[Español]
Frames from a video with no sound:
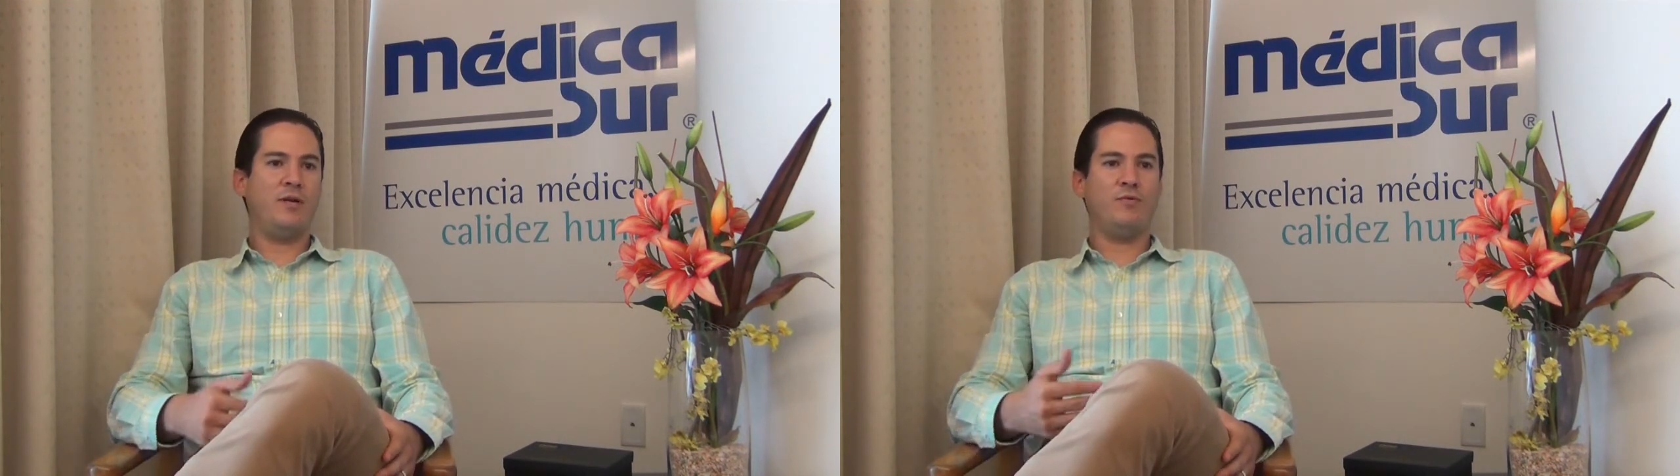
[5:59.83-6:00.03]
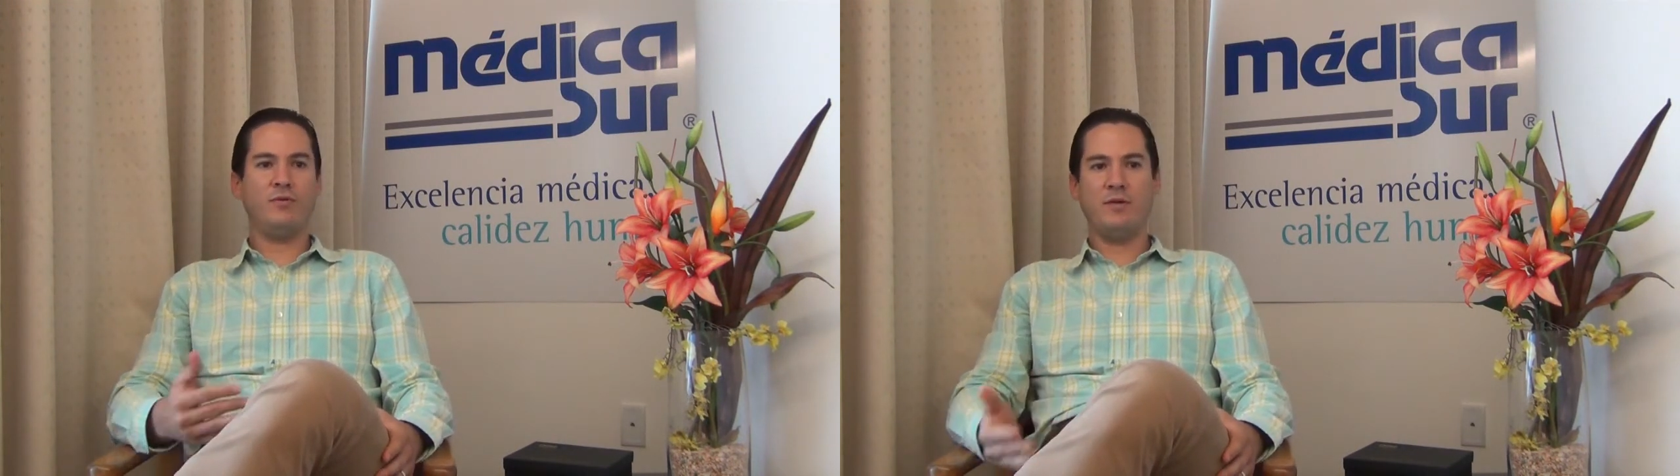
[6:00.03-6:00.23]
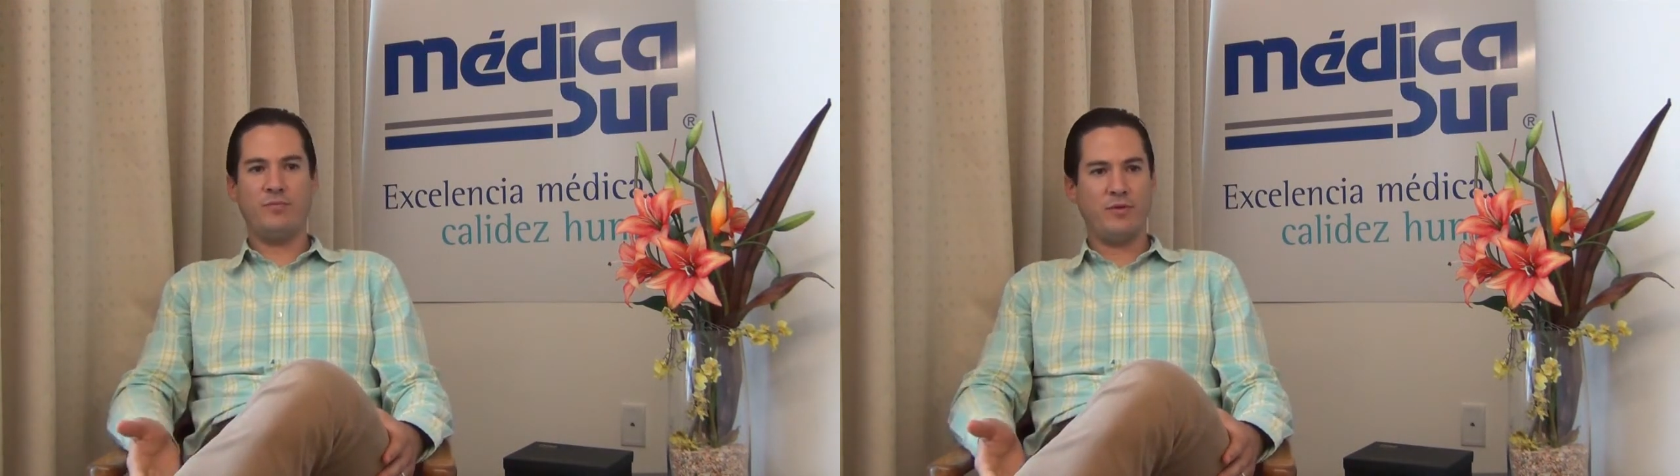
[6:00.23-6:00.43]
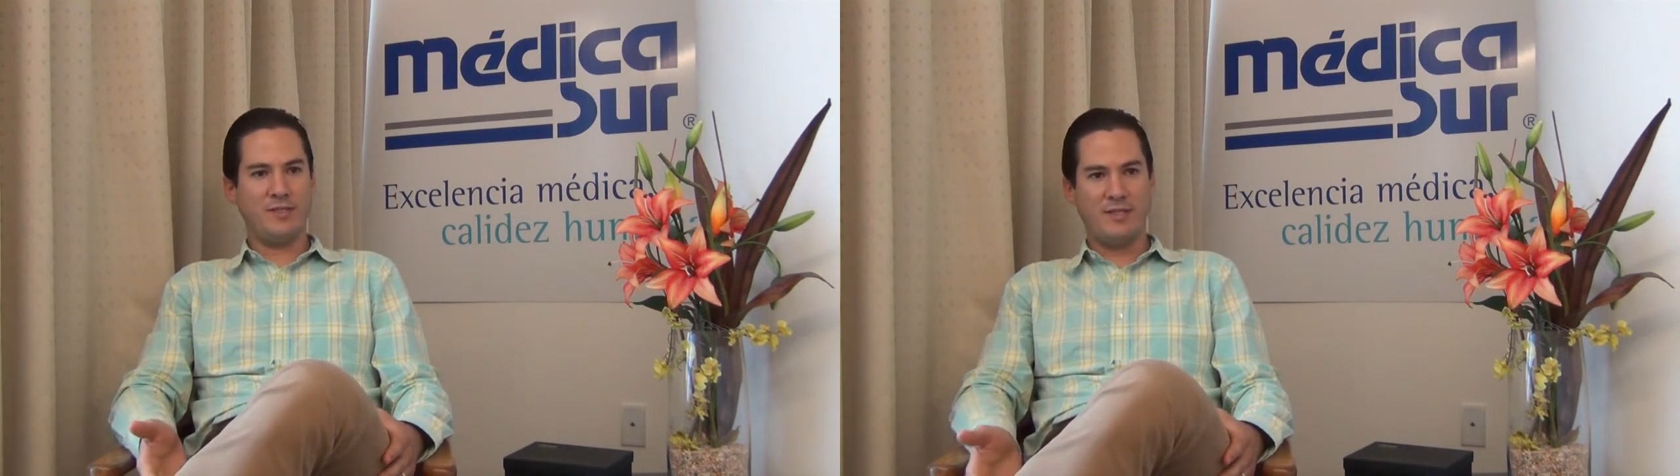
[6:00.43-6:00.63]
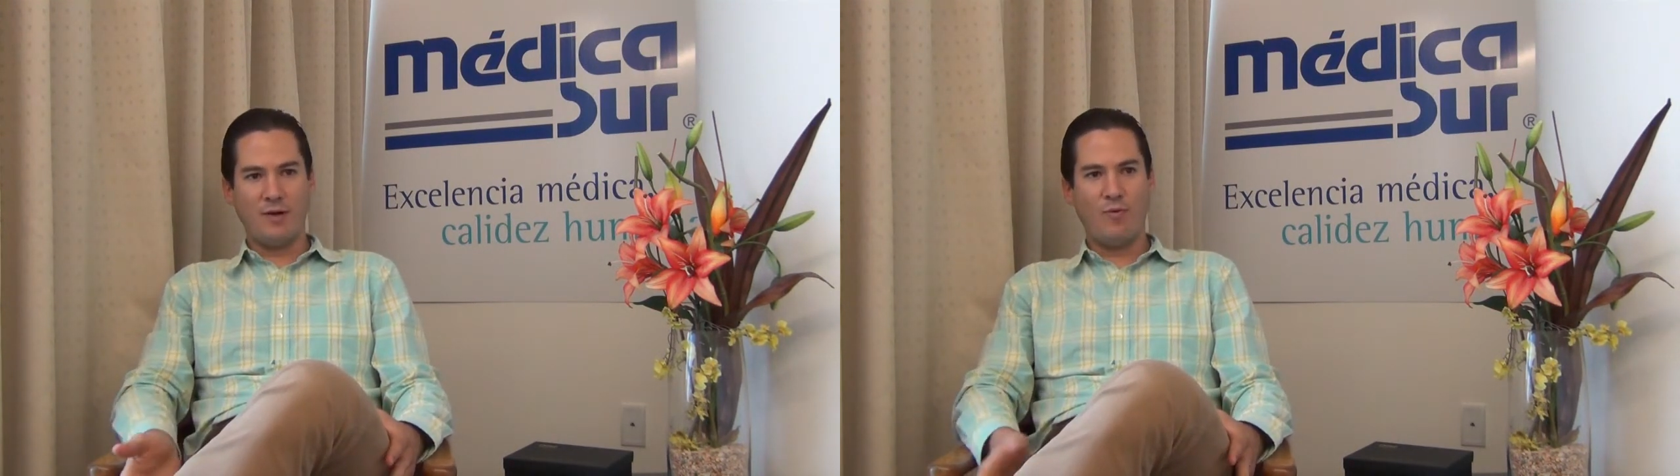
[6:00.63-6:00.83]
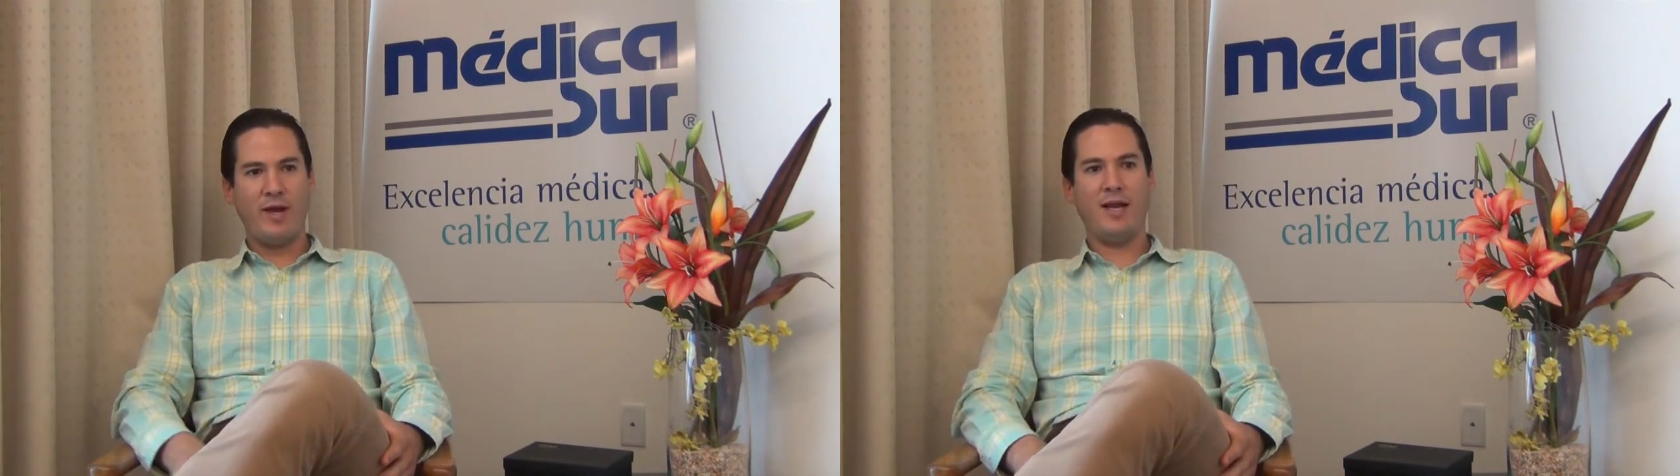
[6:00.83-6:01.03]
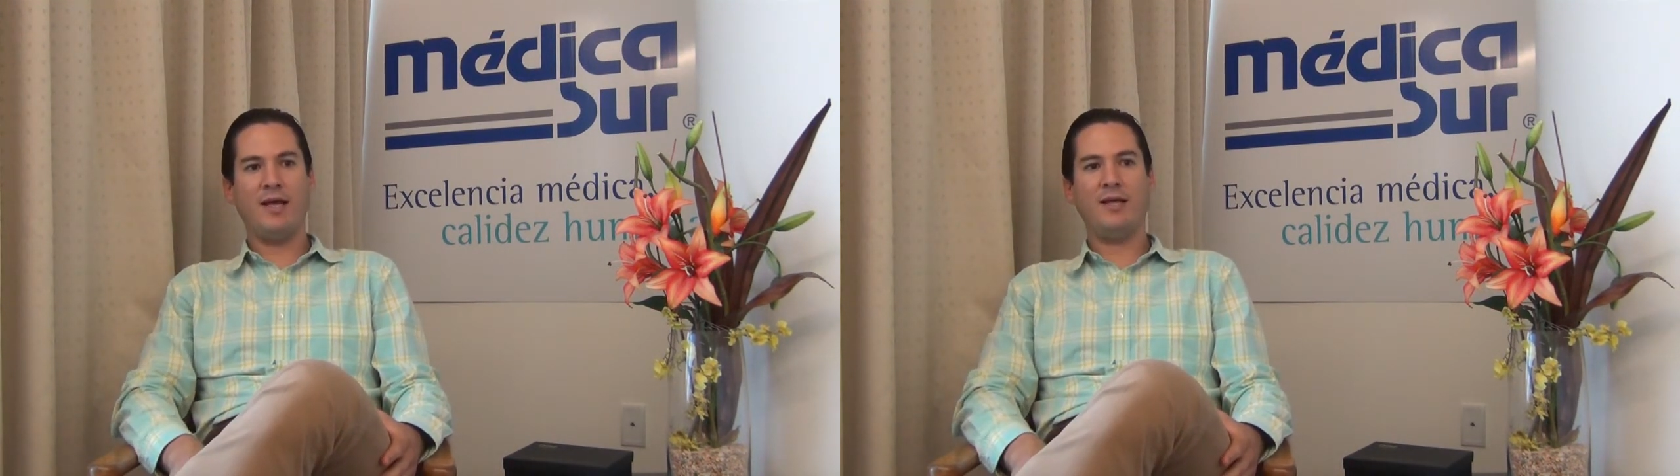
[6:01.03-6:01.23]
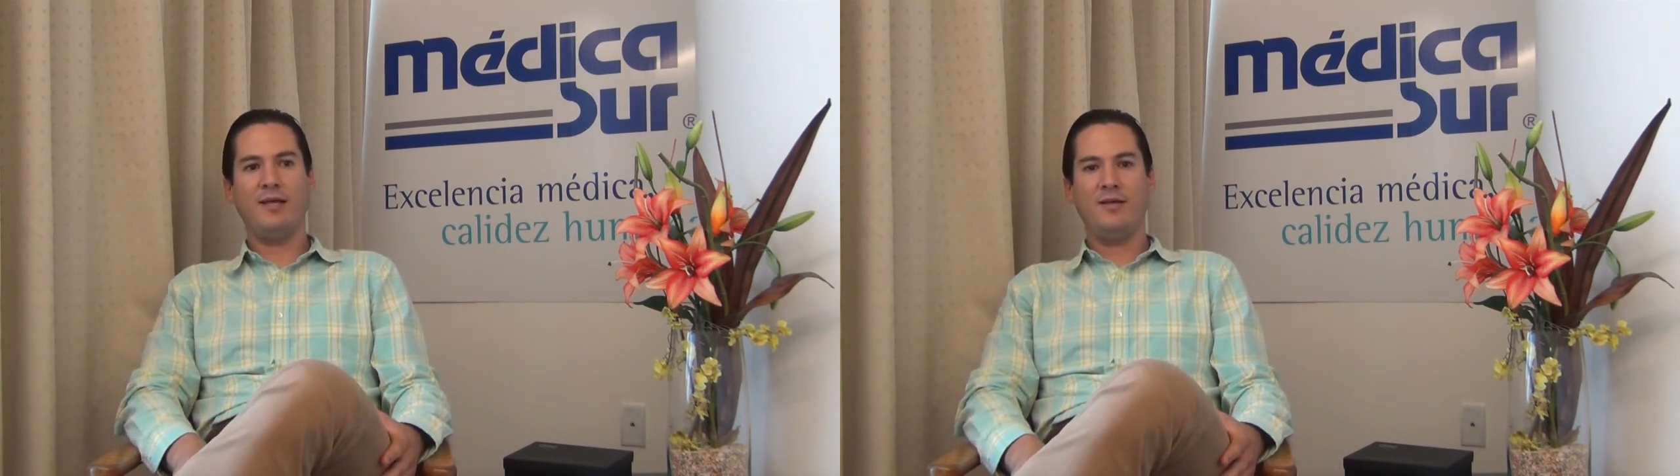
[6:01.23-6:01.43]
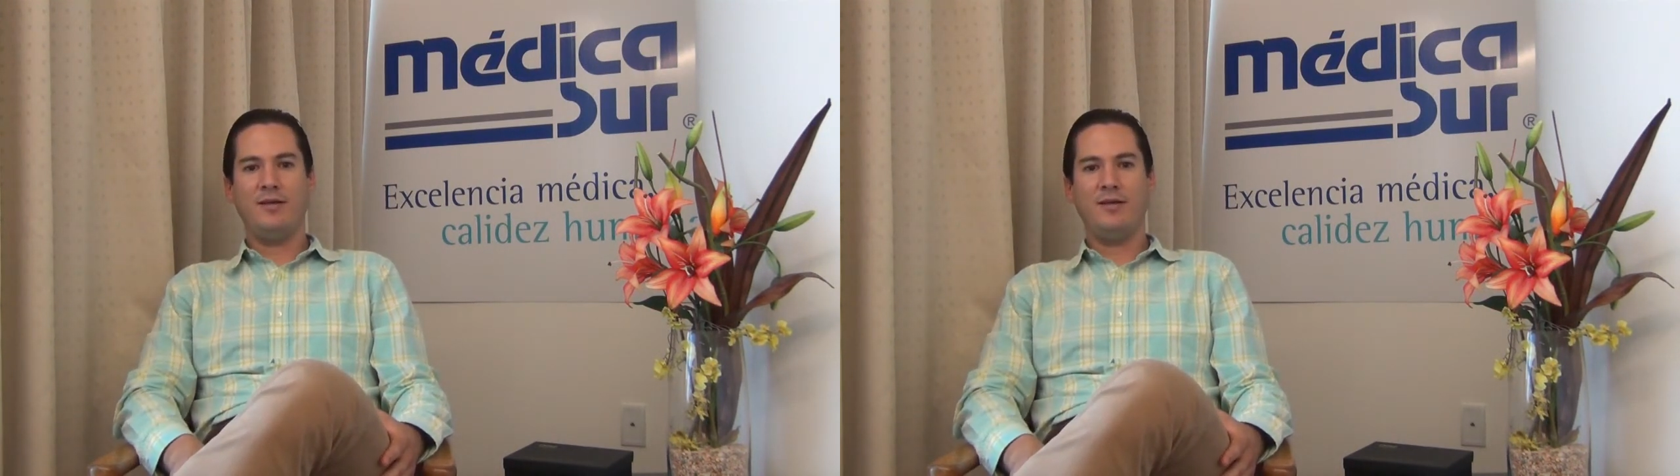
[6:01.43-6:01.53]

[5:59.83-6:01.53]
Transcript: ningún tipo de secuela.